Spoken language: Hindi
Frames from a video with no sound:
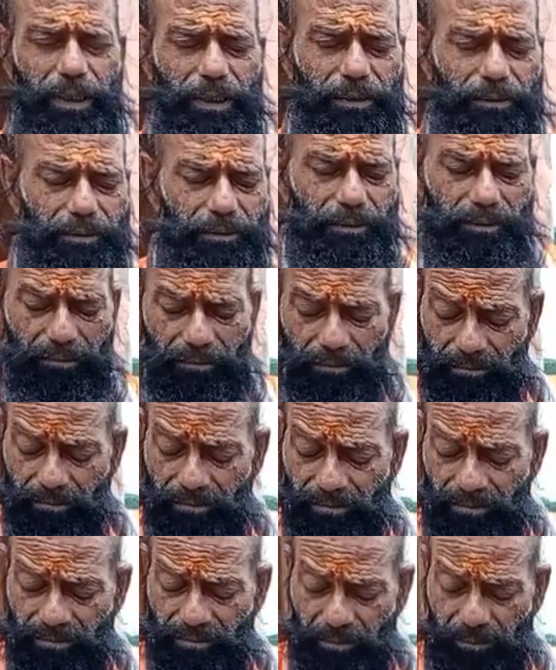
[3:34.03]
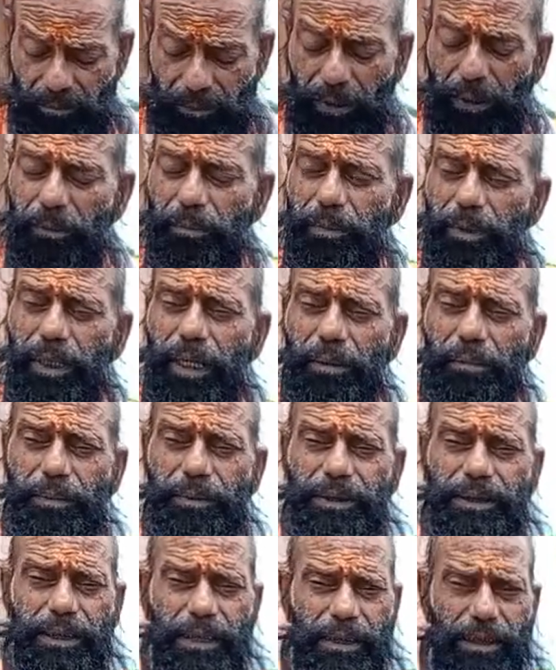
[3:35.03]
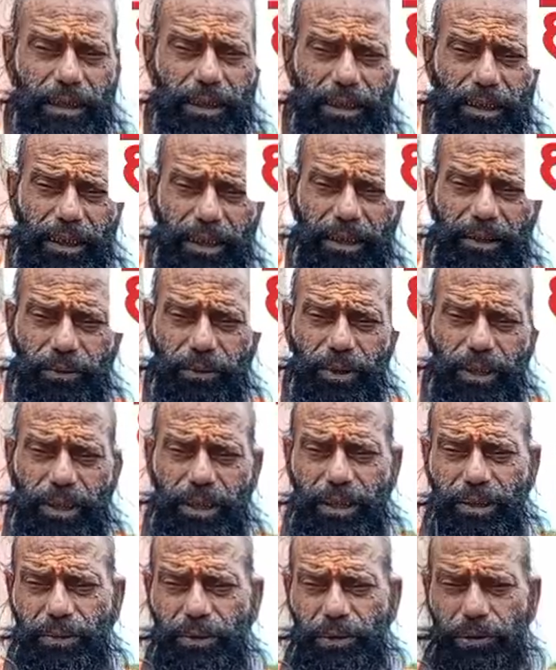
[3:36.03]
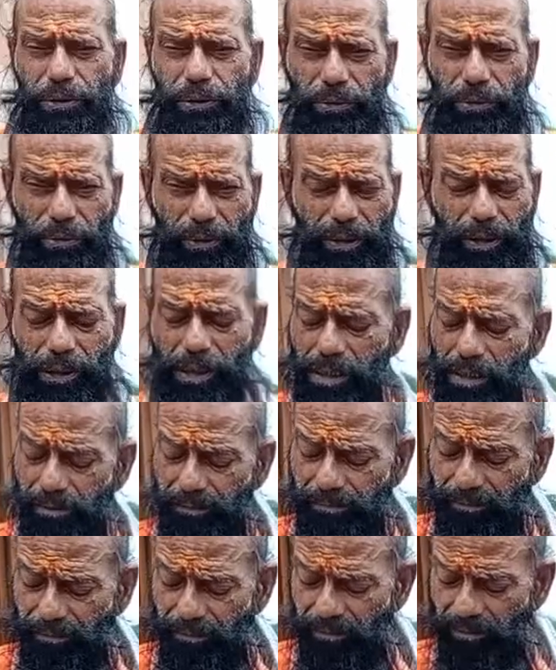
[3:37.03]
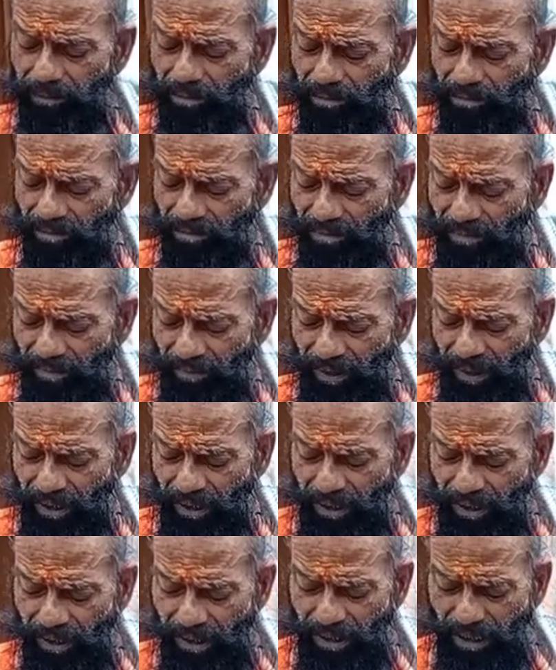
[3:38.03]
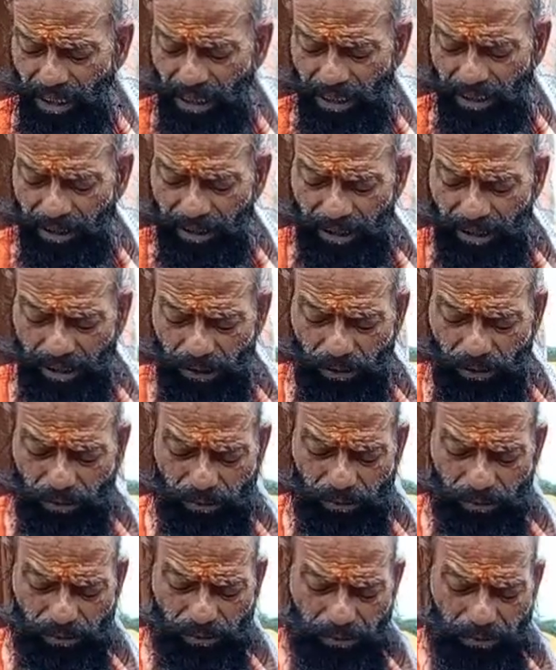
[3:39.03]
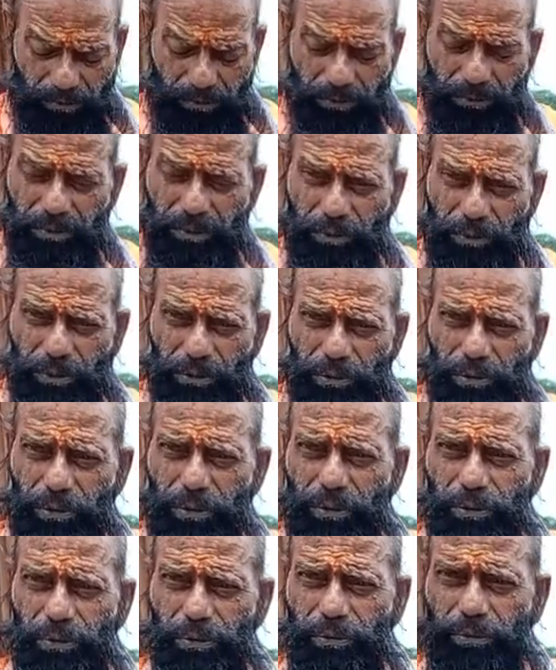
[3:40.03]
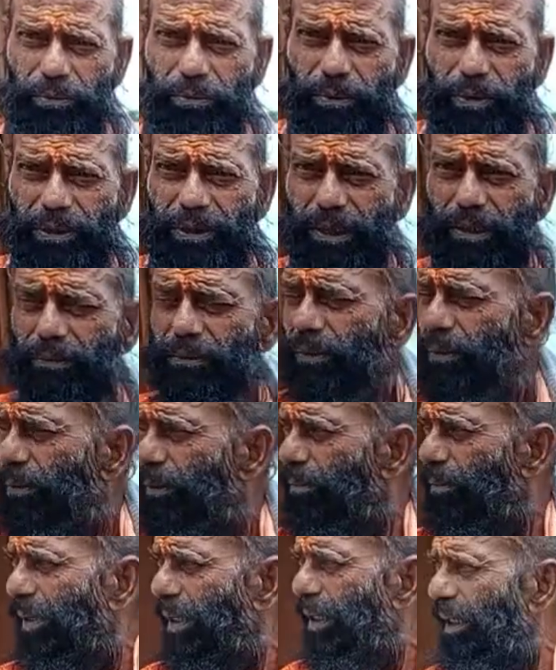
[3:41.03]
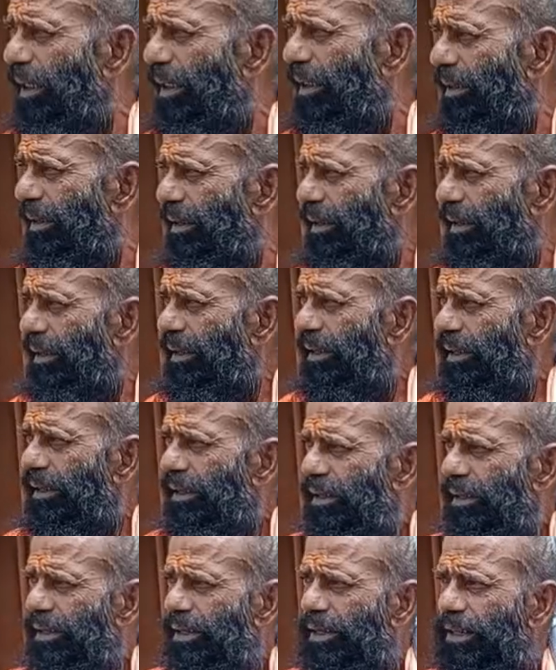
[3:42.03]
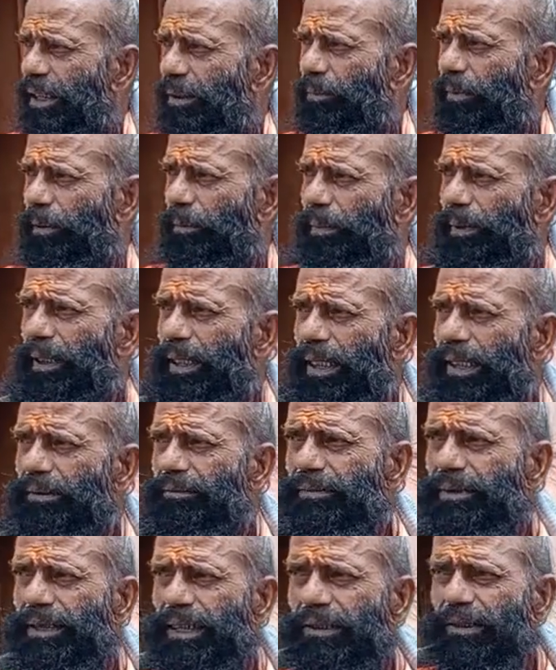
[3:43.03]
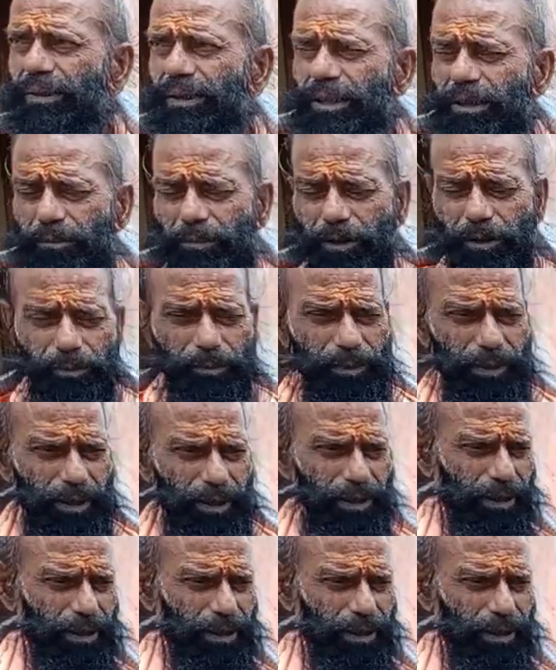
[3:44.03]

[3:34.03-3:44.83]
करा फिर भी आप ये चत्र करांगा थोड़ा करांगा तो अच्छा रहेगा क्या कि अणा को यो कीधु तो को कोई वंशावर नहीं मिले समय पर काम दी जावे समय पर